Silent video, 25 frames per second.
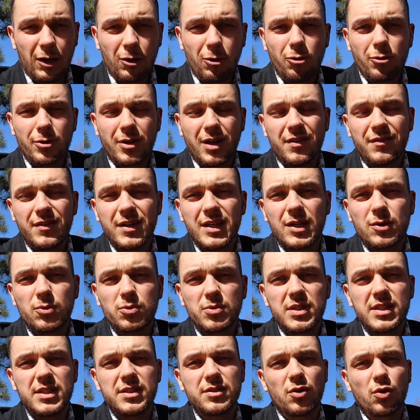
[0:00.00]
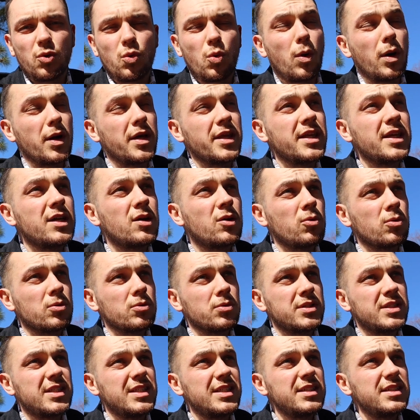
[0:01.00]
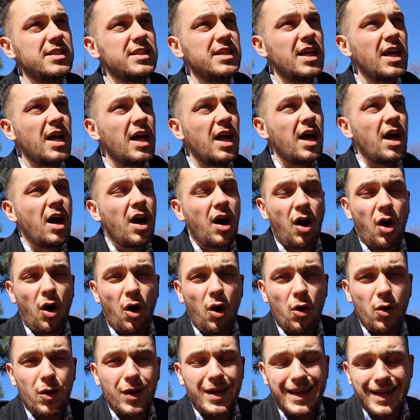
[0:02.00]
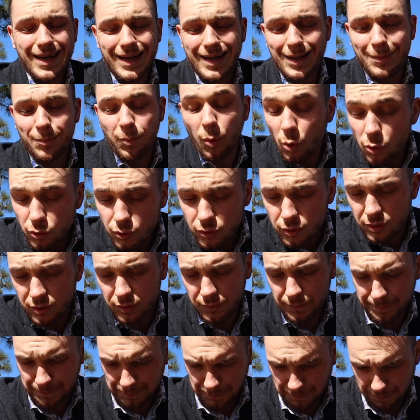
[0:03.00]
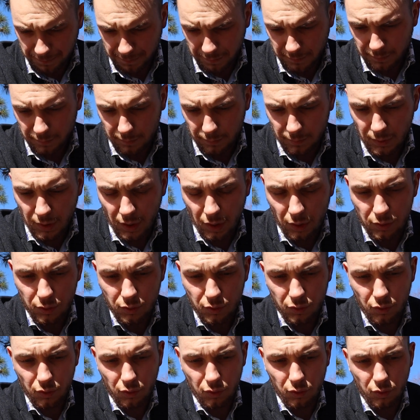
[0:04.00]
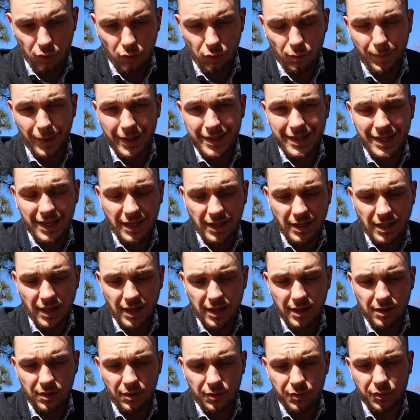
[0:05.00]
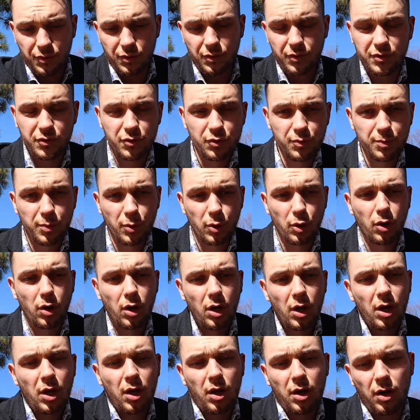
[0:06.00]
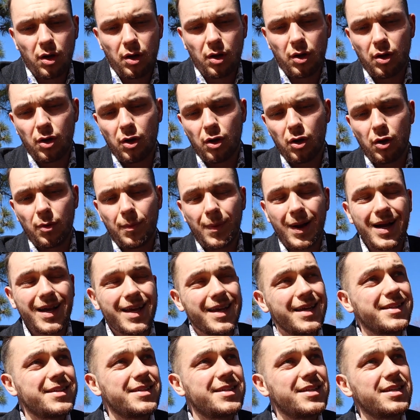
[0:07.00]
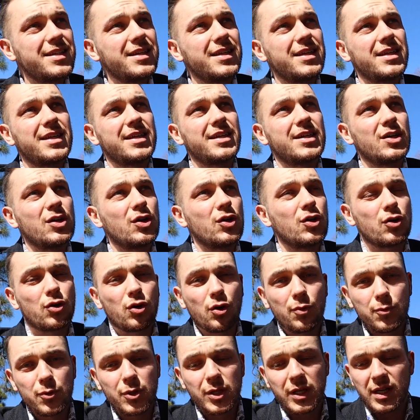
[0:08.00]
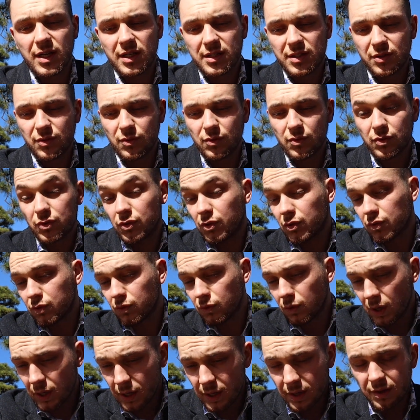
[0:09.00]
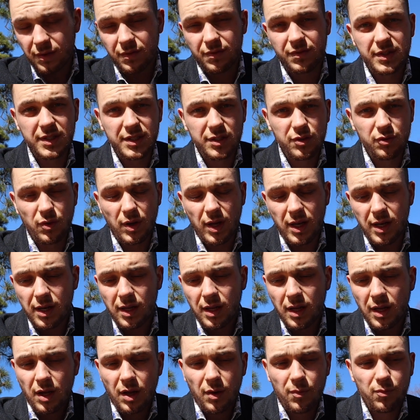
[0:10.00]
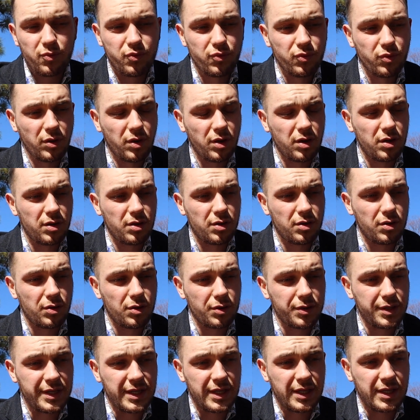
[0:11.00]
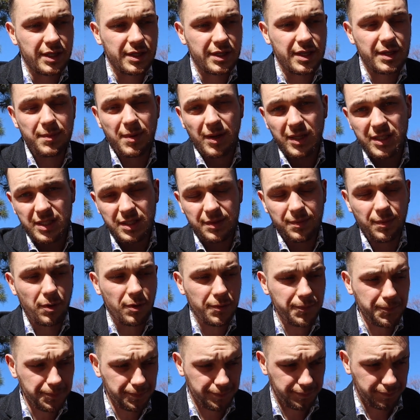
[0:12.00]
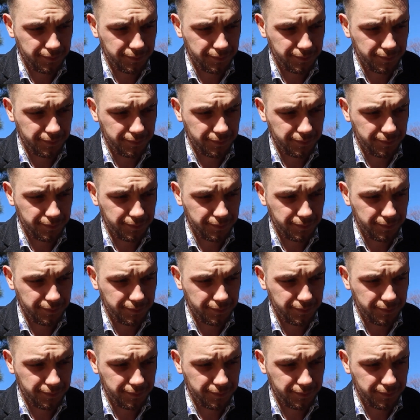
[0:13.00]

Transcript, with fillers: Alors le travail, il consiste en quoi Il consiste en la production de matériel, de support marketing et communication surtout visuel pour des bâtiments